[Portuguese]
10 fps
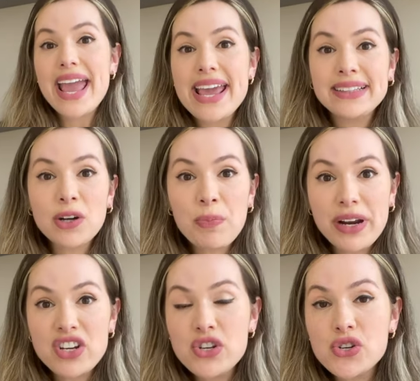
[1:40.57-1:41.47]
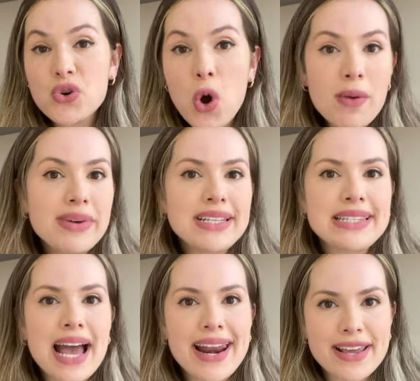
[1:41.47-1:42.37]
Então, para a gente
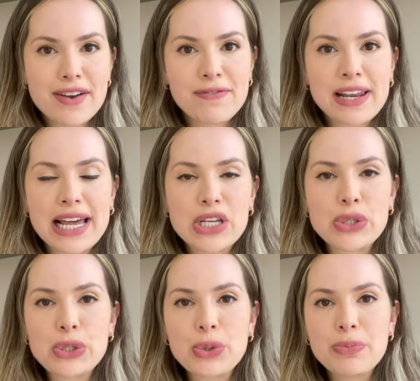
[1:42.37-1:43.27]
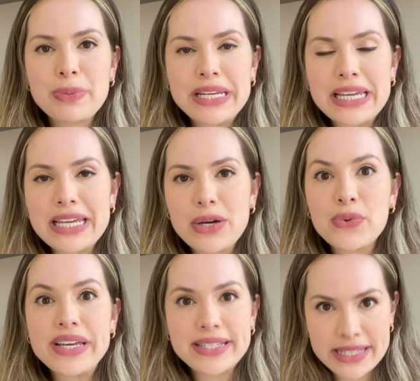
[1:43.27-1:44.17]
começar aí a falar sobre
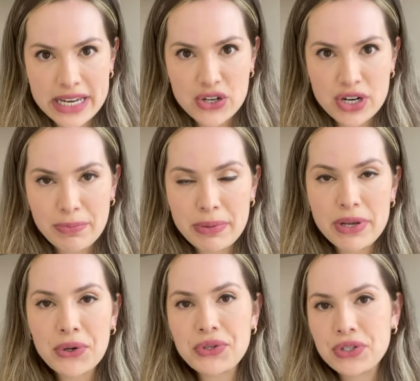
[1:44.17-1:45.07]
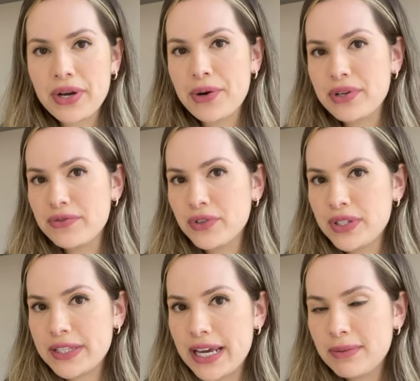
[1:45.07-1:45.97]
o Enseja, a primeira coisa que eu quero que
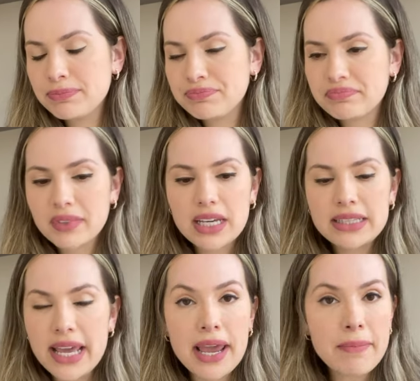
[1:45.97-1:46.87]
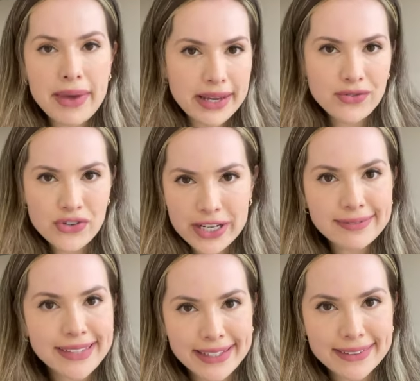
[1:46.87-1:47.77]
você tenha em mente e
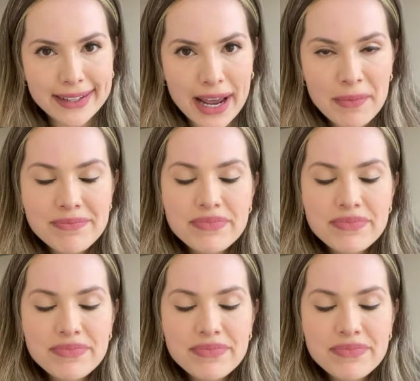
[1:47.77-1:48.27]
entenda, né?